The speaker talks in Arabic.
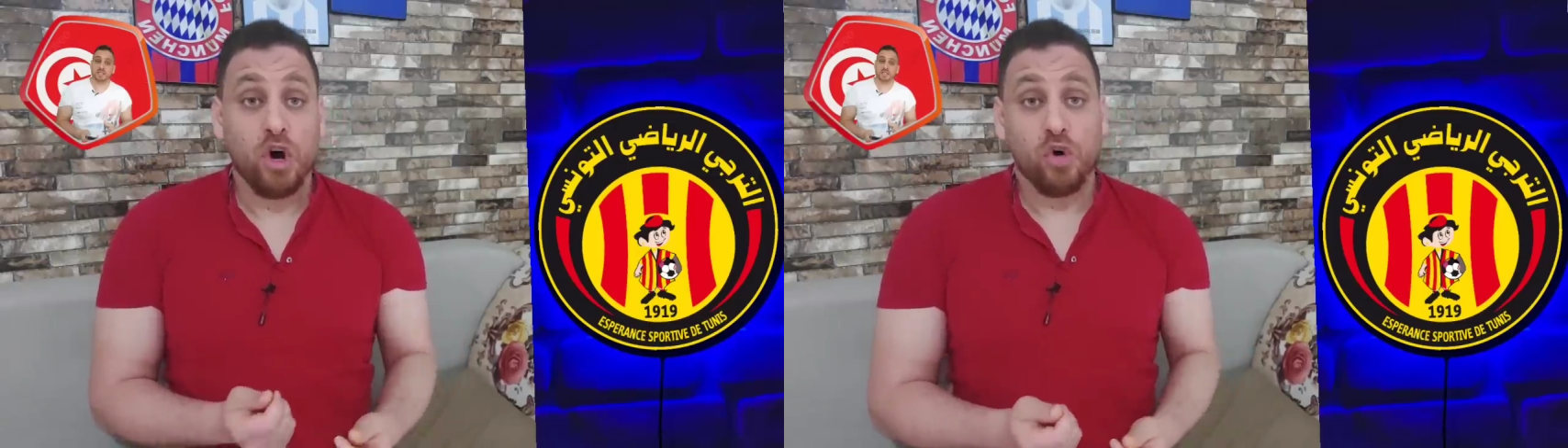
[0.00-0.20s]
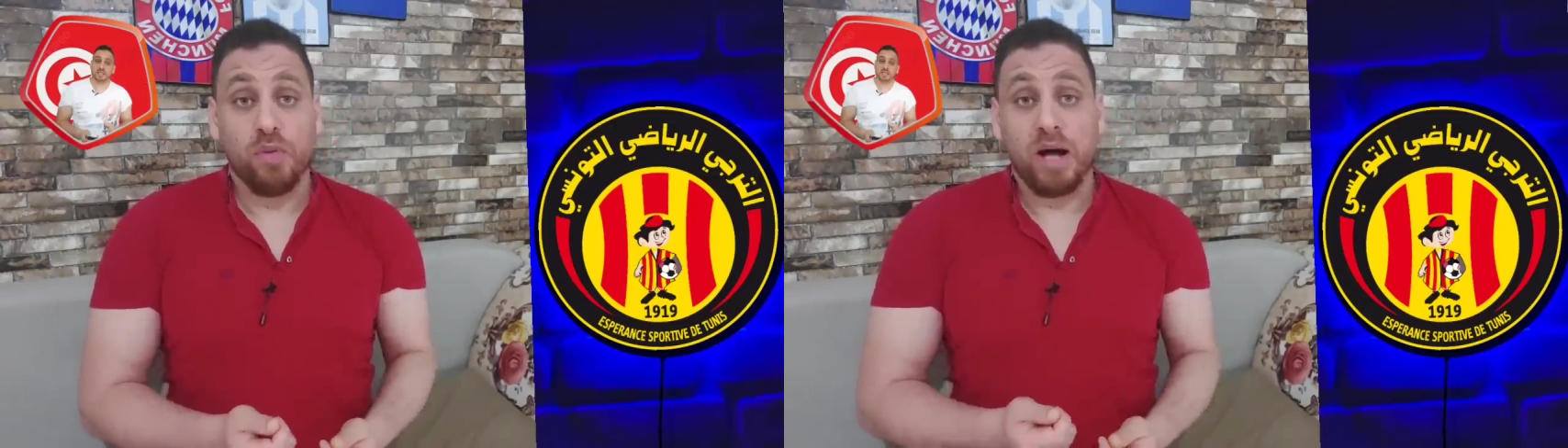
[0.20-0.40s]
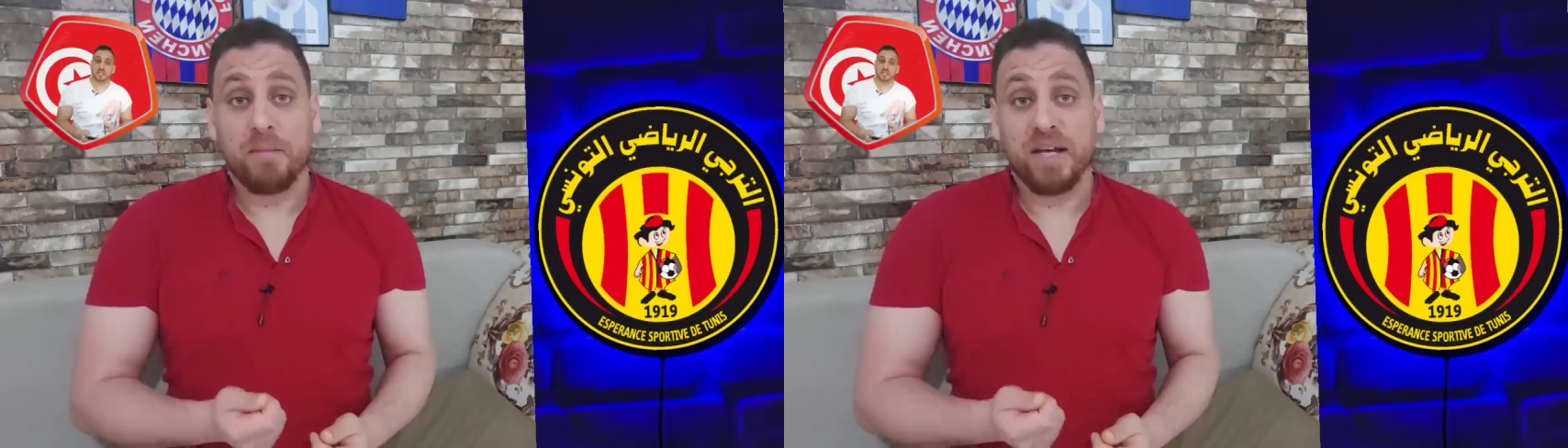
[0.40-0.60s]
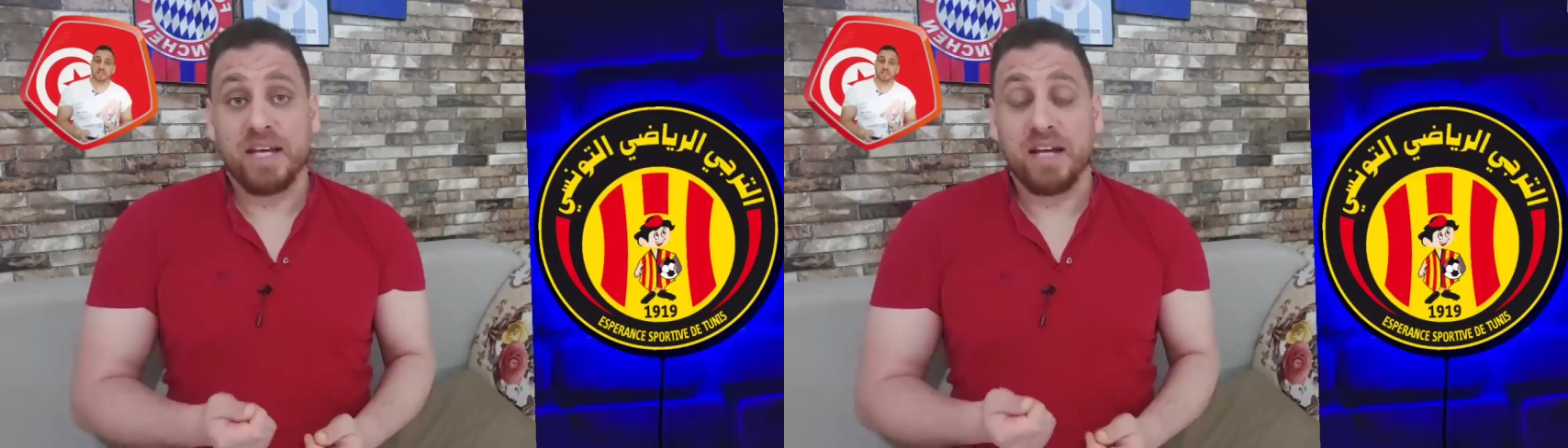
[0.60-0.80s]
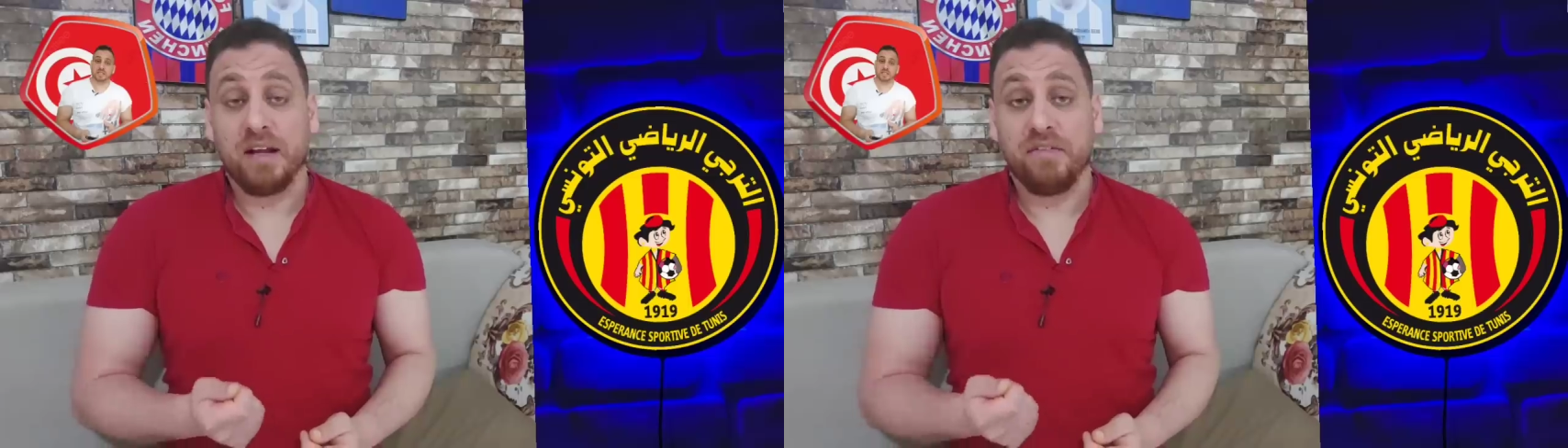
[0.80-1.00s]
ومهما
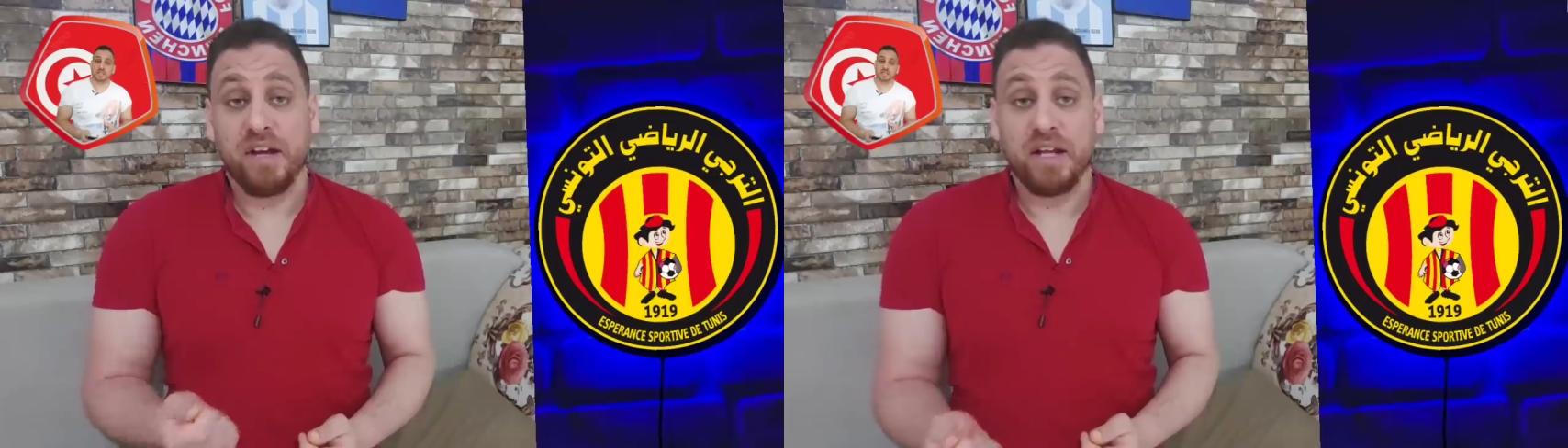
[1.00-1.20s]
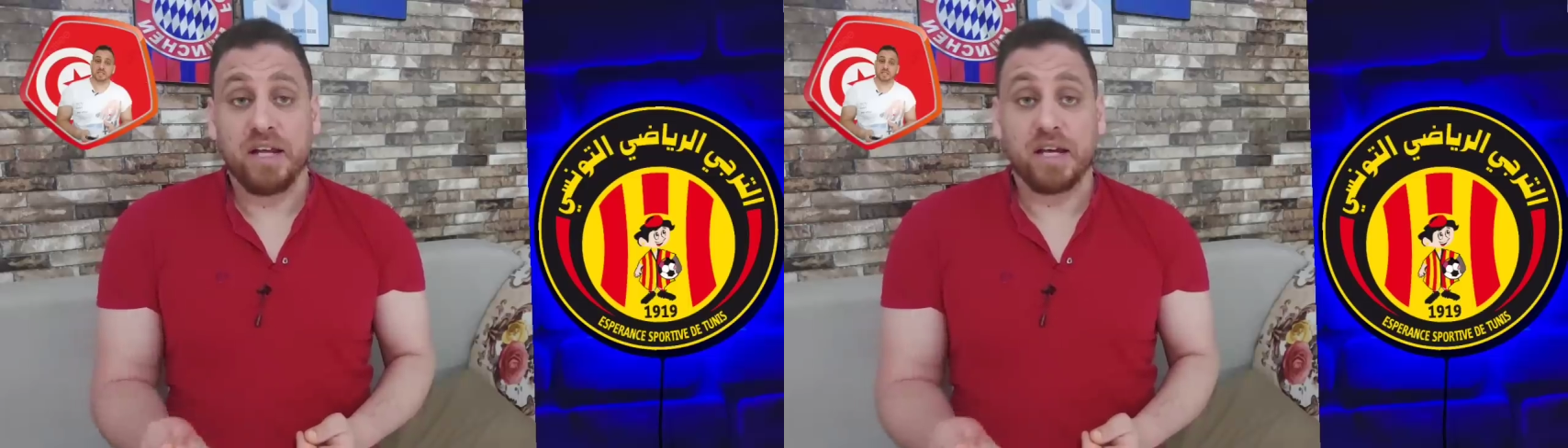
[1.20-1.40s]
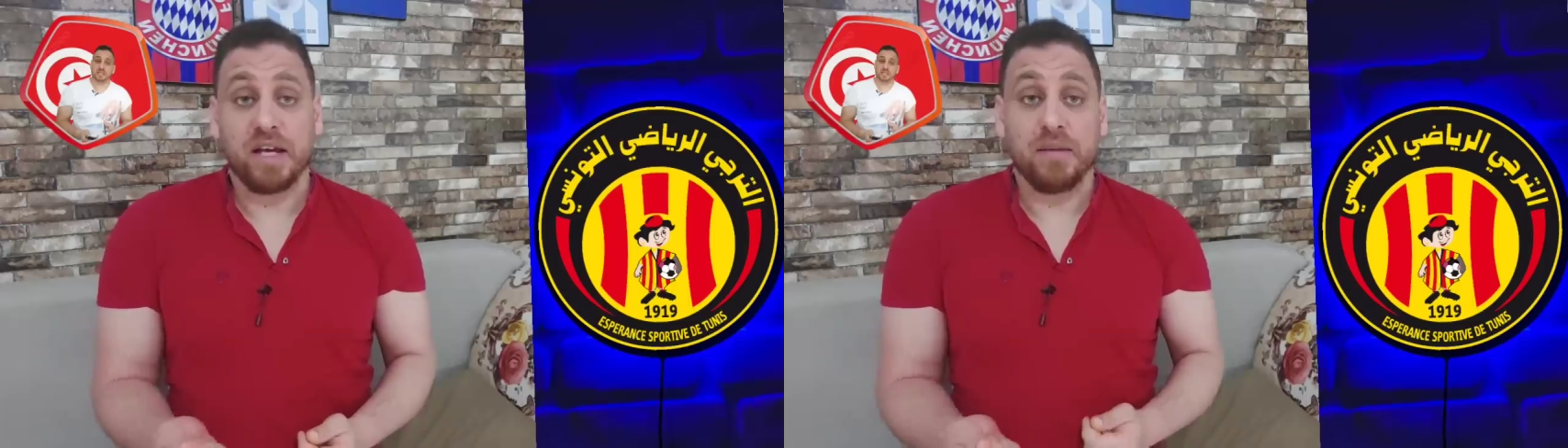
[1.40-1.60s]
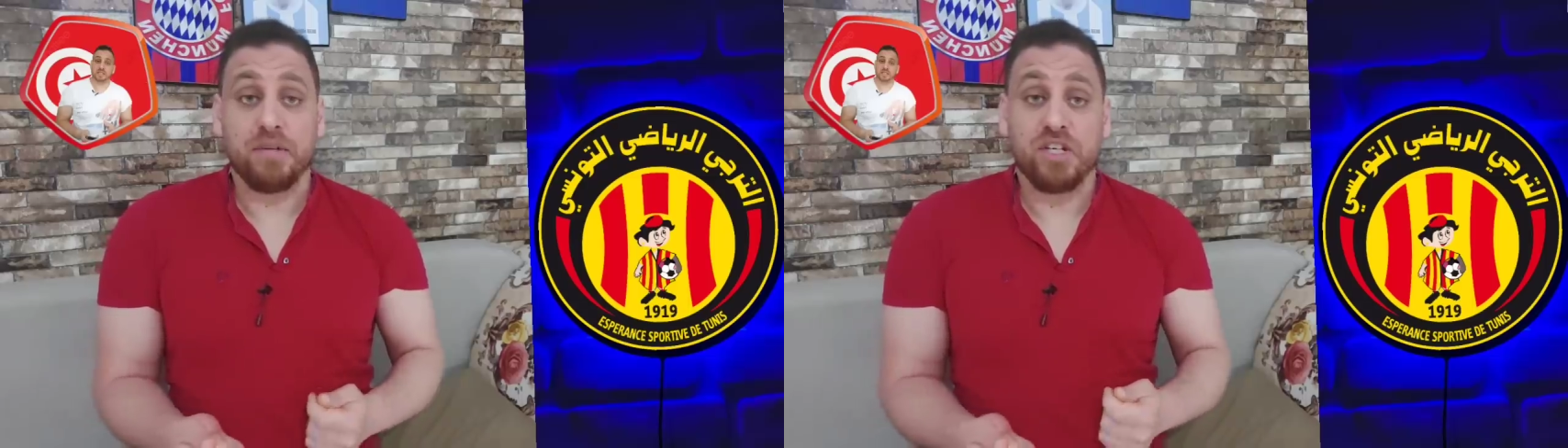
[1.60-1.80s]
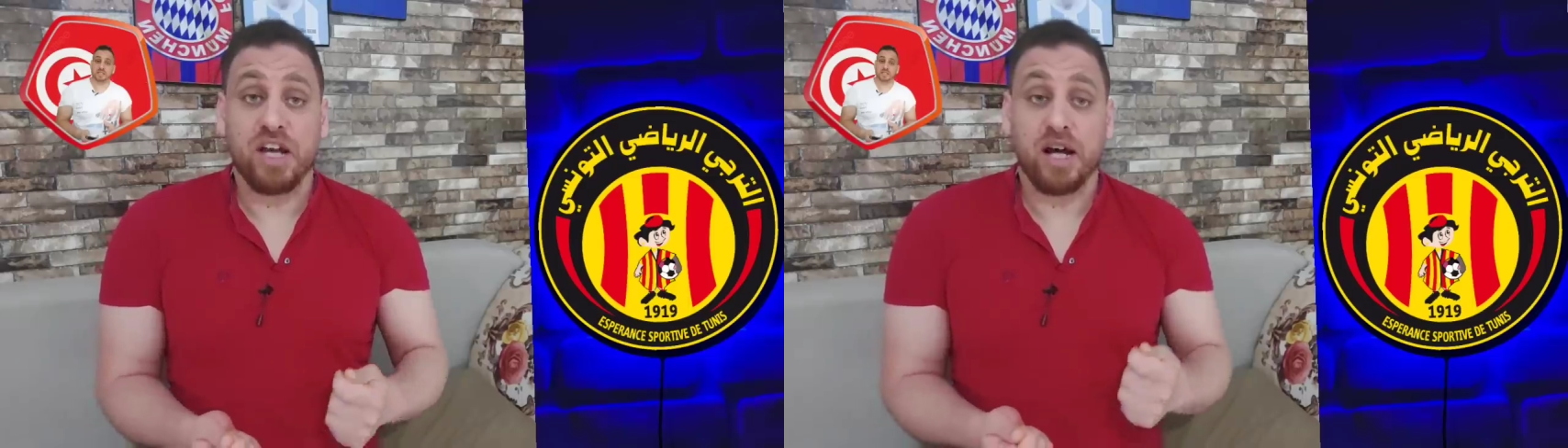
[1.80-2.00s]
كان الفريق اللي
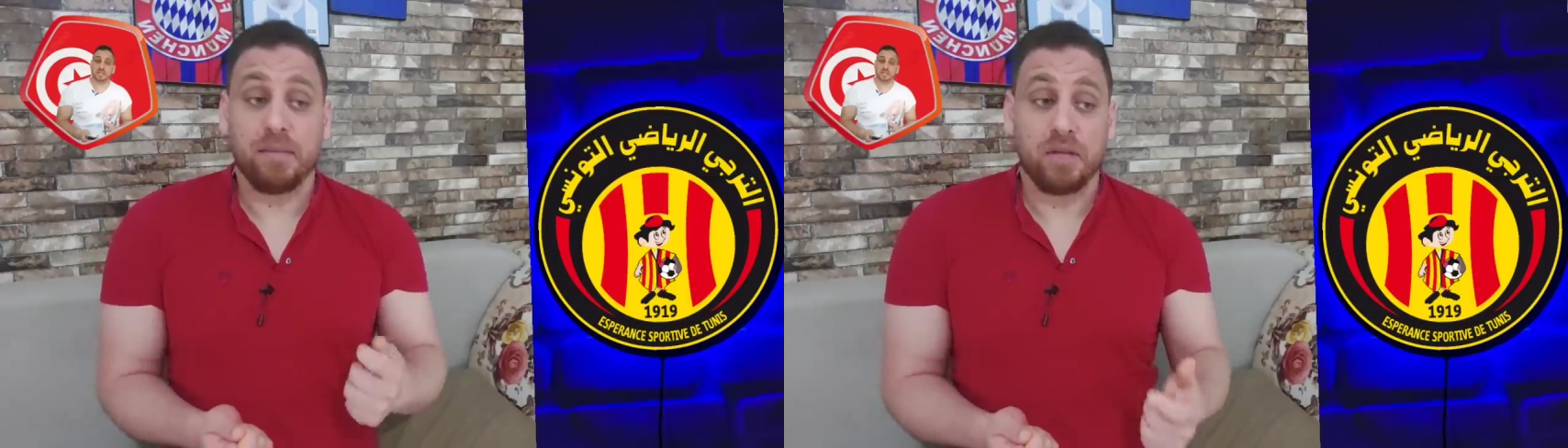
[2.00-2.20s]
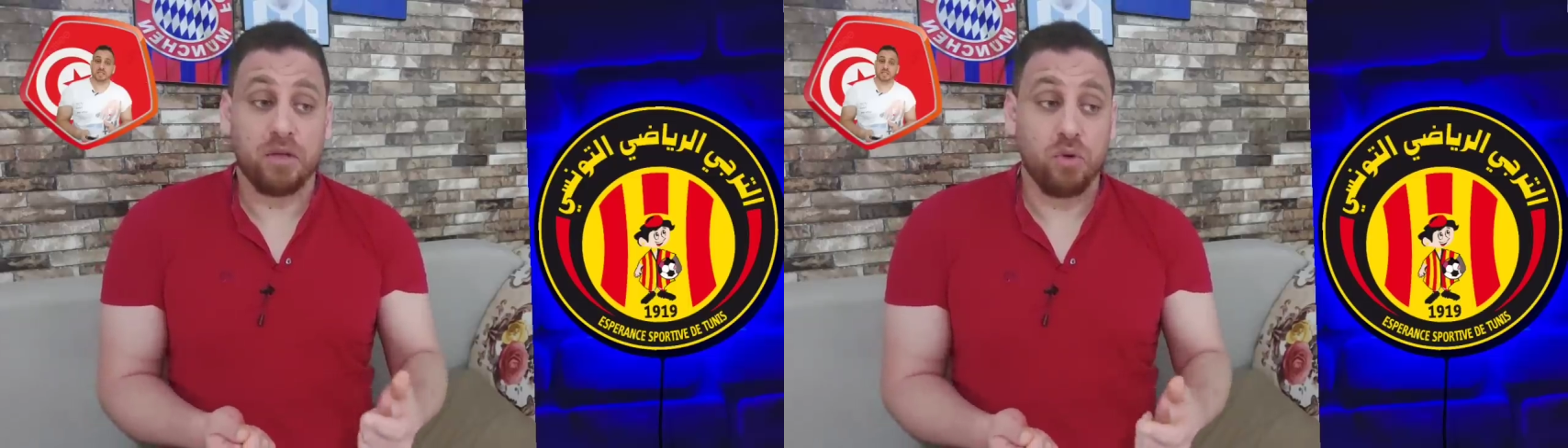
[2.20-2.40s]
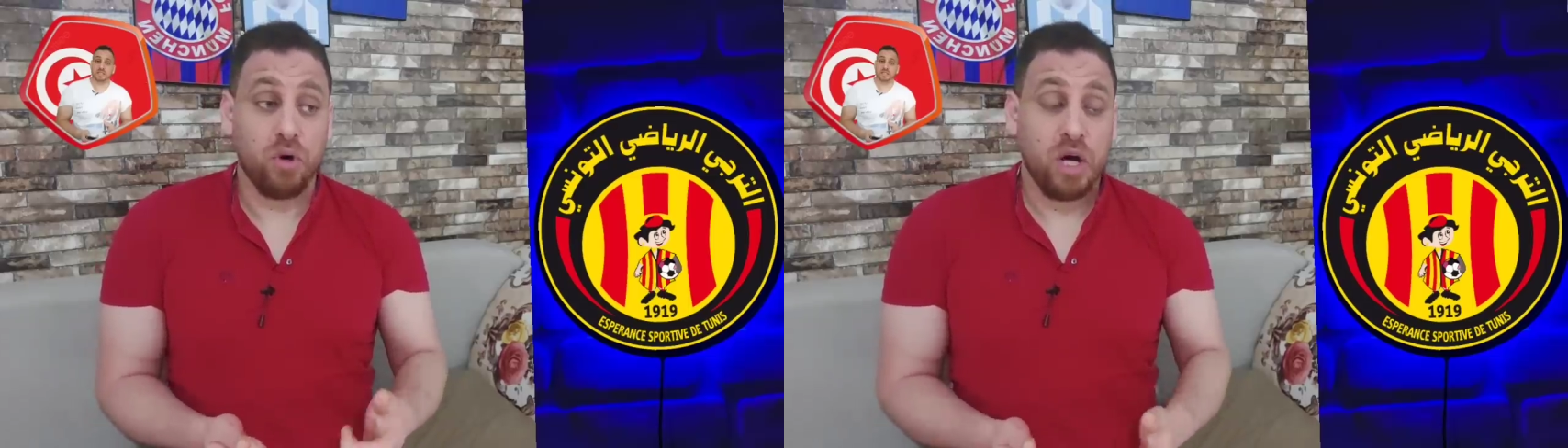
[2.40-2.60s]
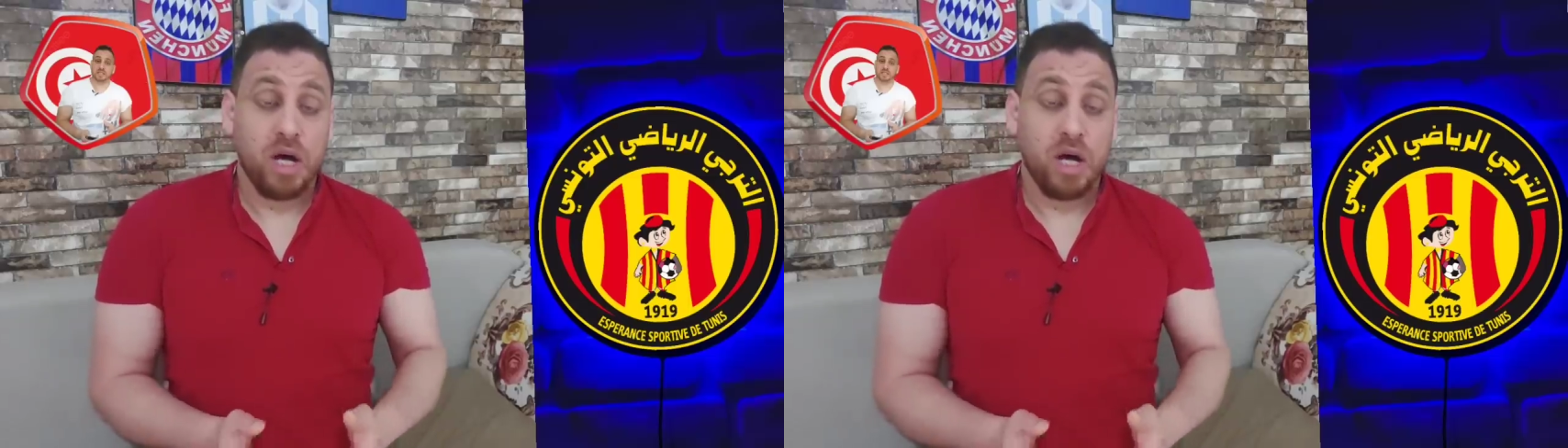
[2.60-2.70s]
باش يلعب ضده